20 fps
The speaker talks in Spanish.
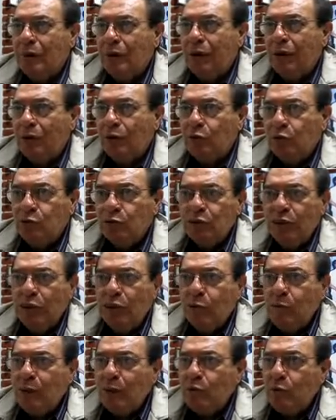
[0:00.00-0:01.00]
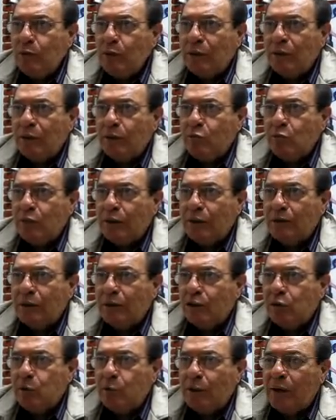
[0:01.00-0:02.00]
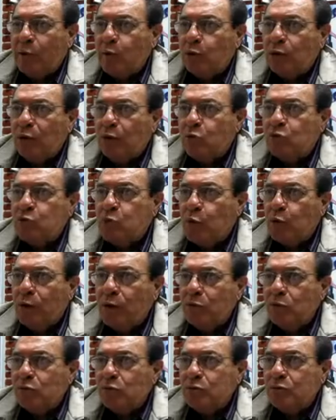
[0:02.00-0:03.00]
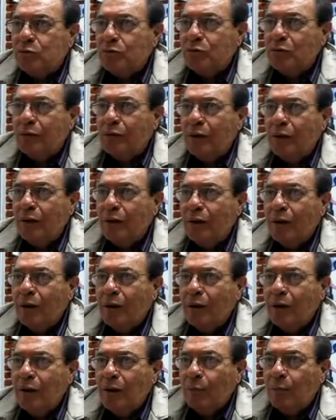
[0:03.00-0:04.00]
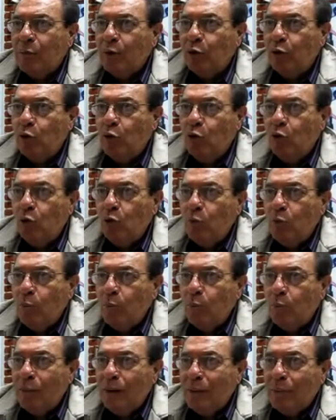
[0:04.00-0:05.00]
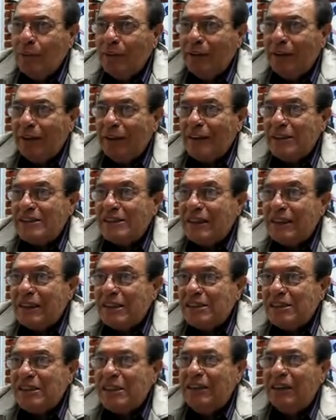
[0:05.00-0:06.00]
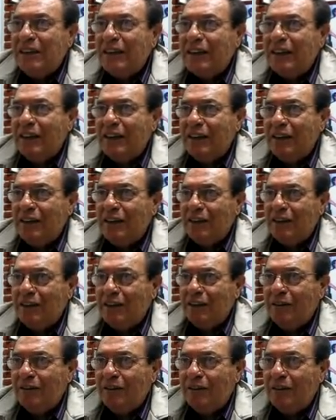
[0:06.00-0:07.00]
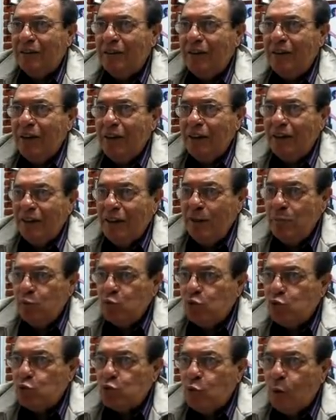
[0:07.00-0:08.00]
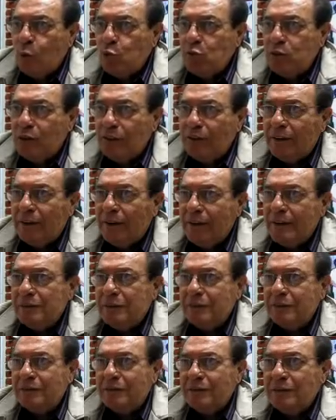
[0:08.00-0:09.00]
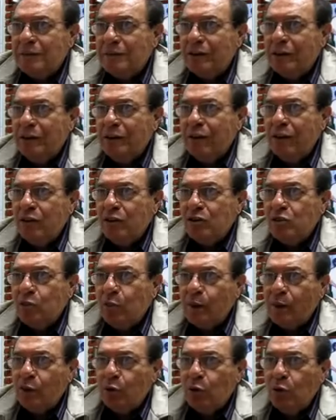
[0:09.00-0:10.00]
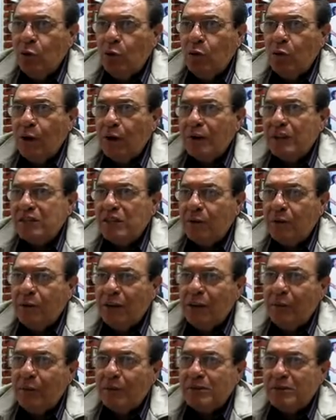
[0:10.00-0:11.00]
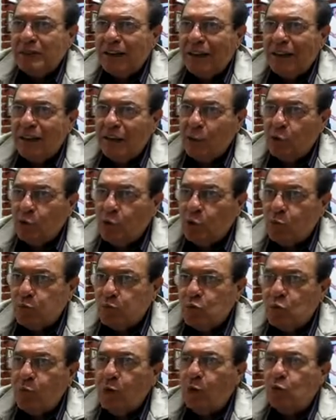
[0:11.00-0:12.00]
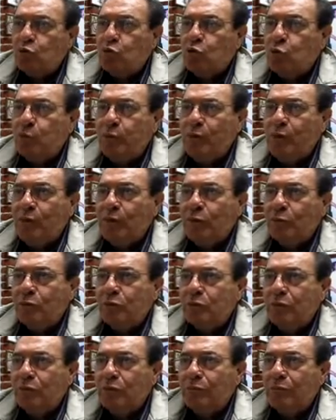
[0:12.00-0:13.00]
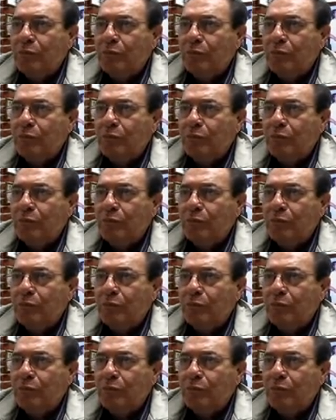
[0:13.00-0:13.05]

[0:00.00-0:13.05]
A nosotros ya nomás nos mandan los candidatos para que votemos por ellos, pero no permiten que se decida aquí en Nayarit. Y hay muchos juegos de intereses, sobre todo ahora que se ve bastante corrupción en los gobiernos.